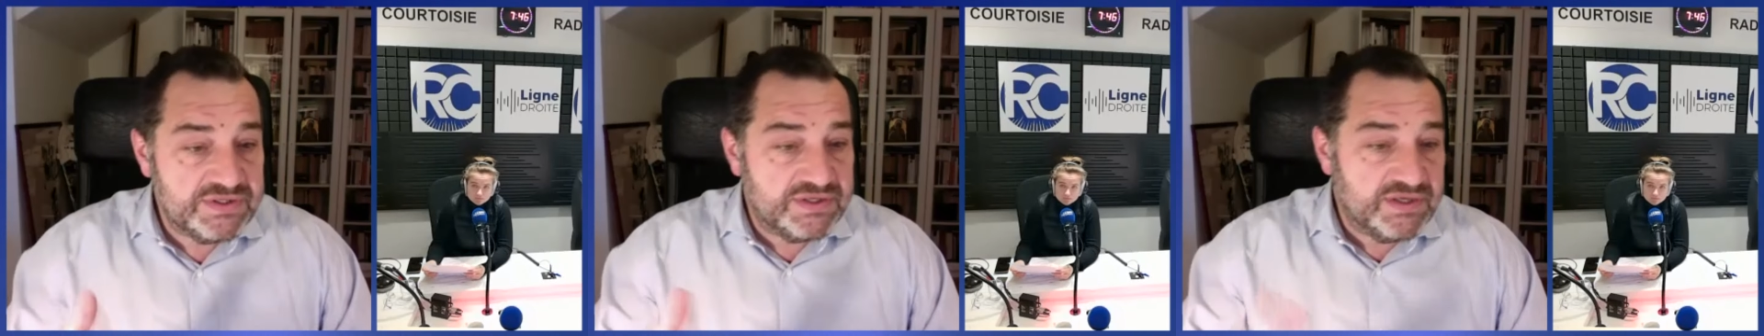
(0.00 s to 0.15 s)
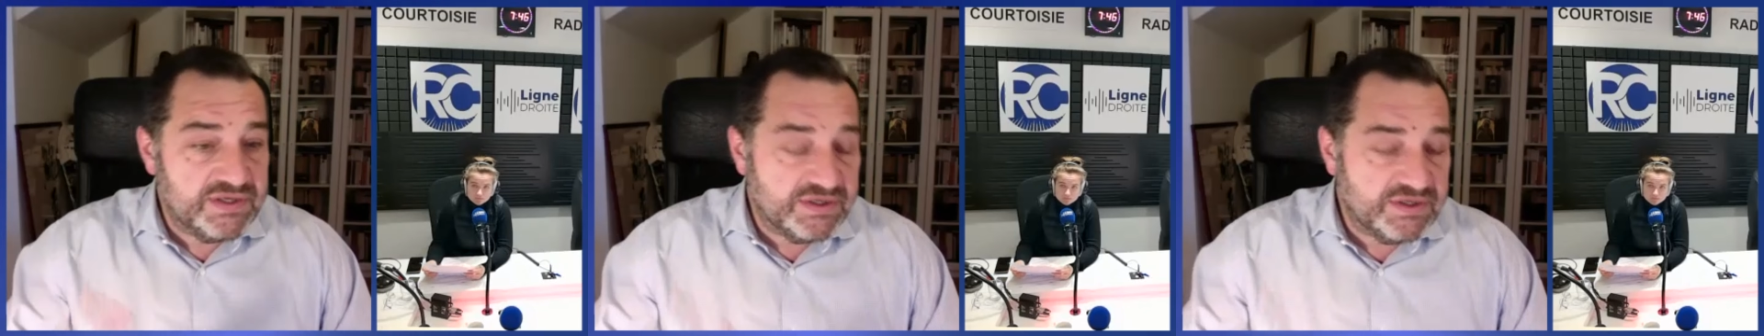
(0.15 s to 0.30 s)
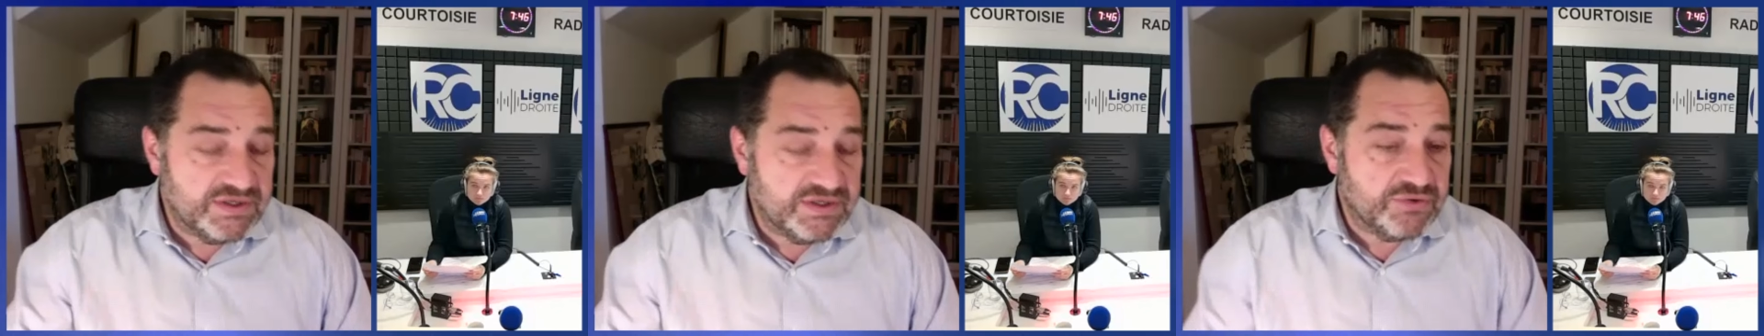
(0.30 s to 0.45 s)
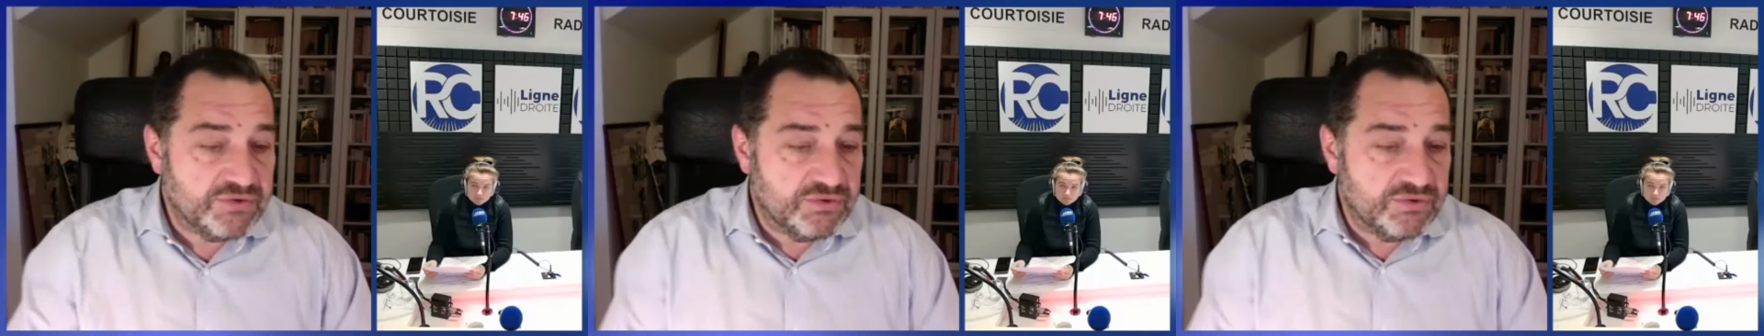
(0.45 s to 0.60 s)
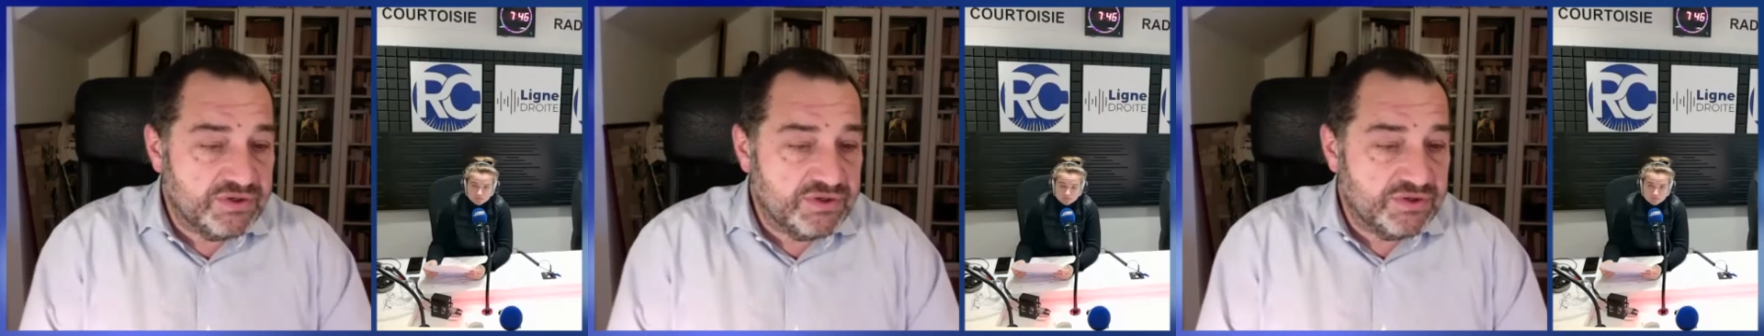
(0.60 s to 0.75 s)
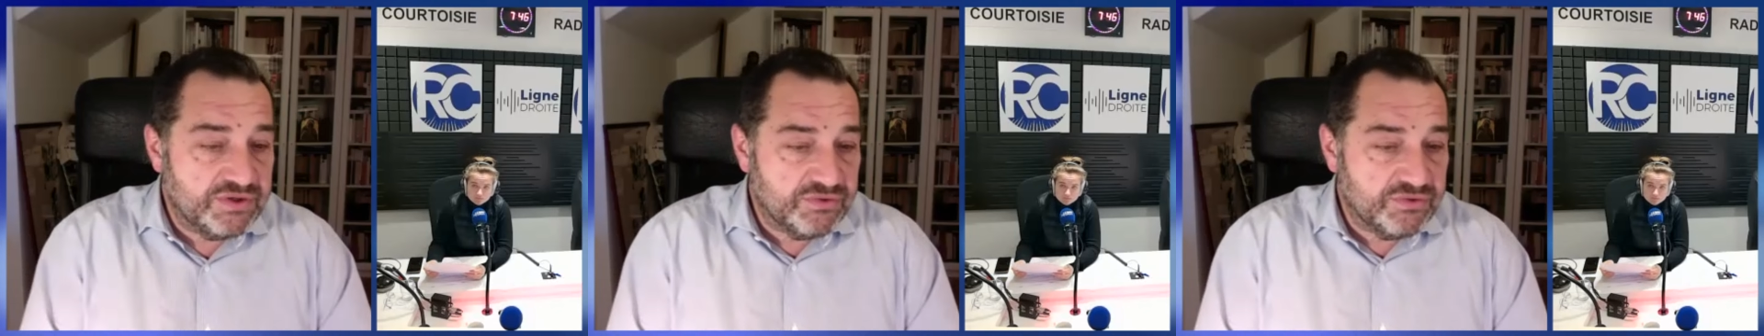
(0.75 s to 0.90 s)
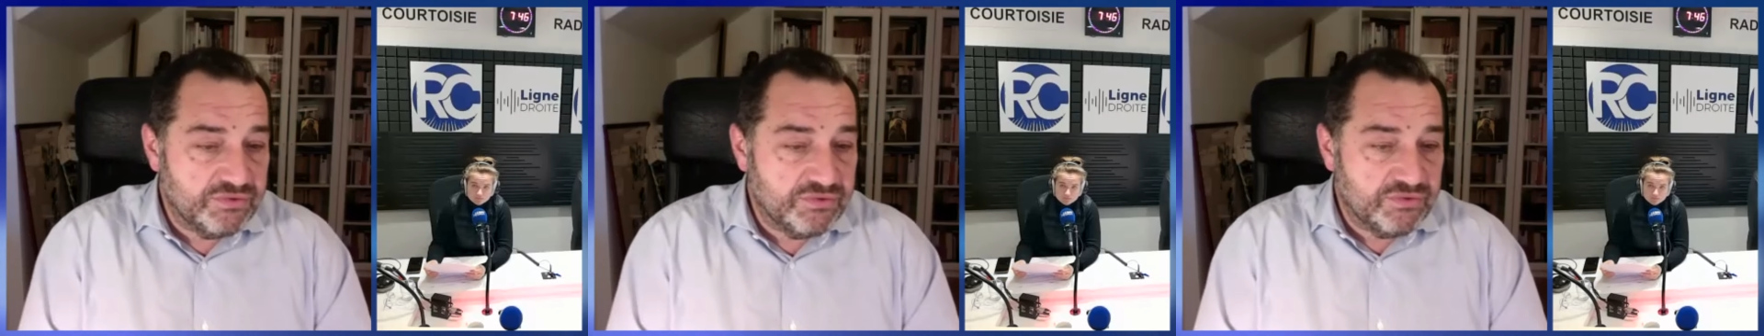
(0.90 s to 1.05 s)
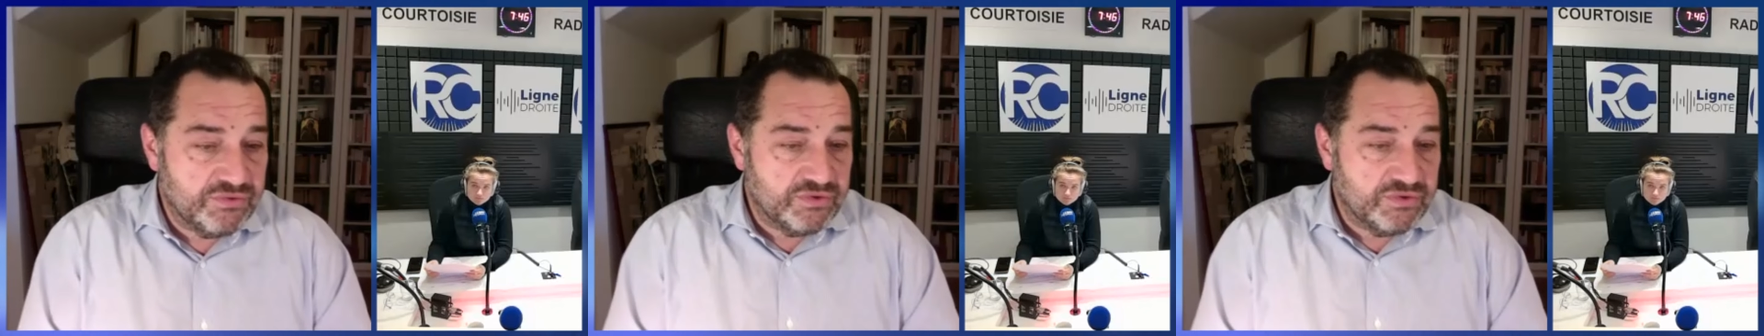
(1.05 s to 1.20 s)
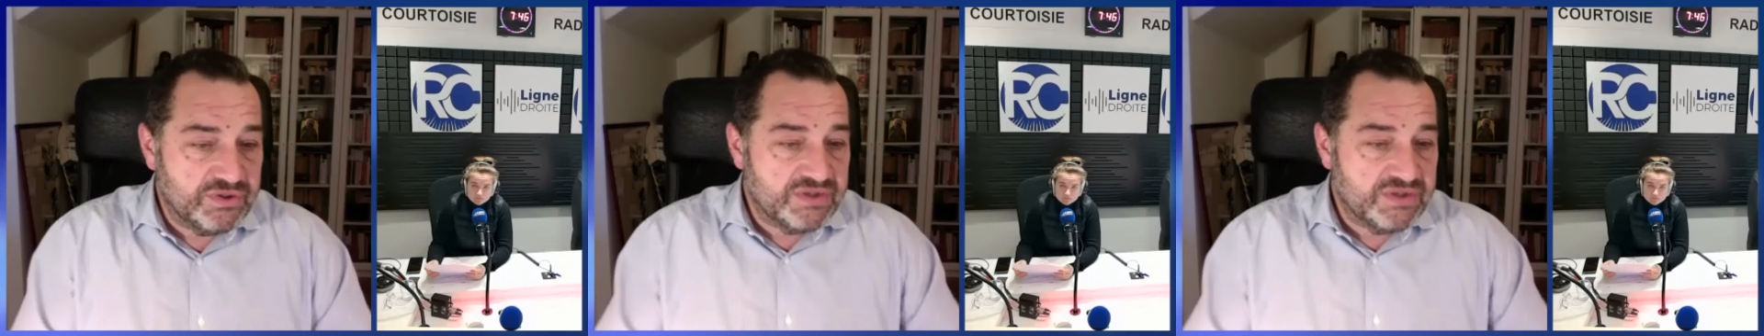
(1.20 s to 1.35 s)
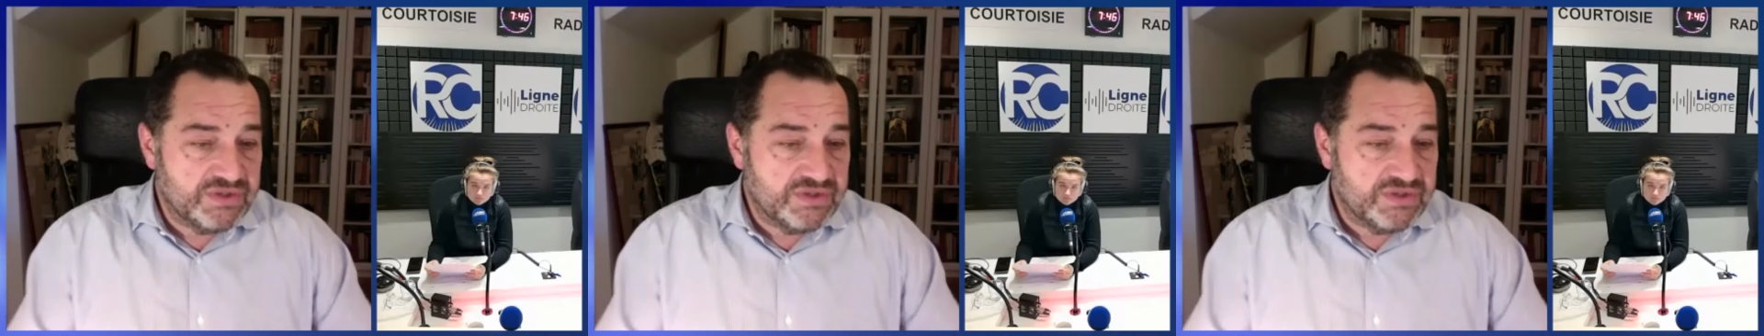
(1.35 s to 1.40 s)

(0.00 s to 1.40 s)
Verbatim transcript: c'est-à-dire d'être, d'être euh,